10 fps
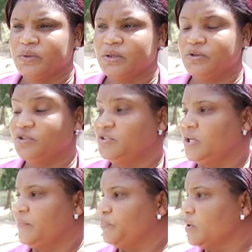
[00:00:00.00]

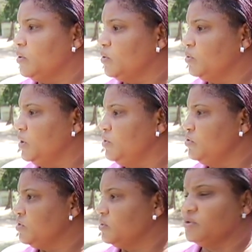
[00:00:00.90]
Entonces los
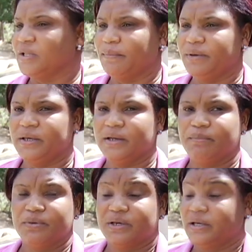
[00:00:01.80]
niños se contaminan
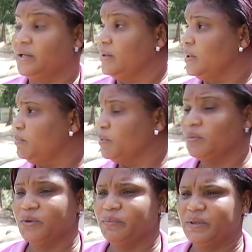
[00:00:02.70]
porque el
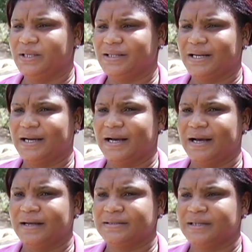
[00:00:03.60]
polvo penetra la
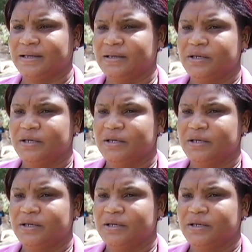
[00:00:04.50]
casa.